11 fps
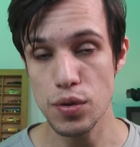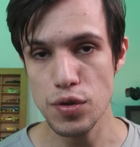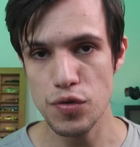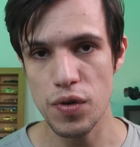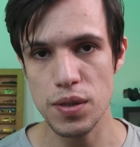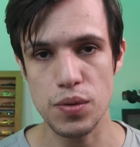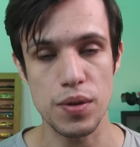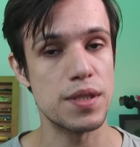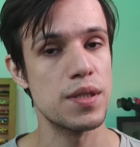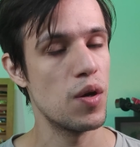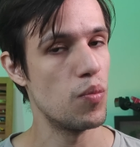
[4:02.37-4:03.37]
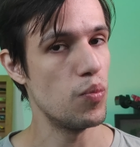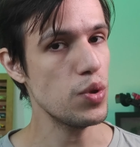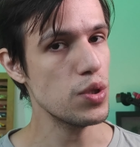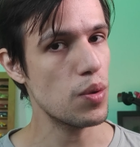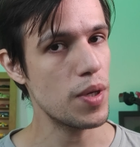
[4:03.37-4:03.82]
as notificações.
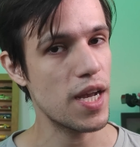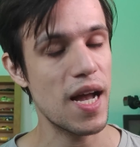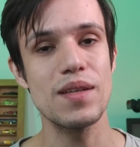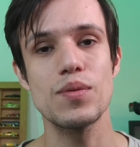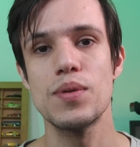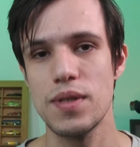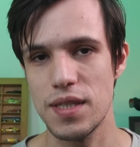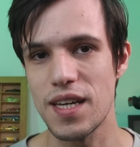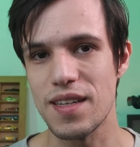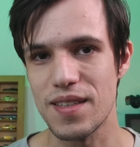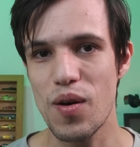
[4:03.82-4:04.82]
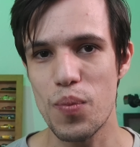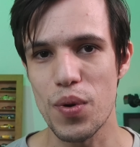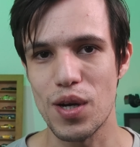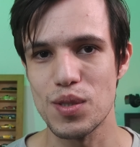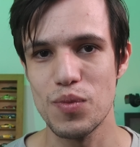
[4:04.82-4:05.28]
Muito obrigado e até o
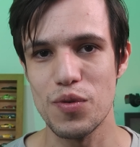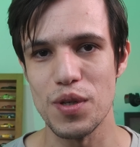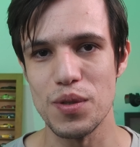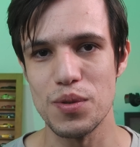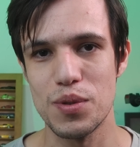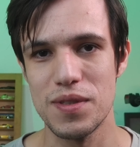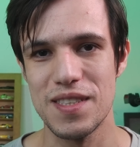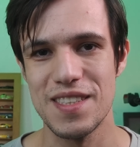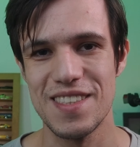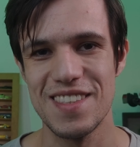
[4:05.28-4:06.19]
próximo vídeo.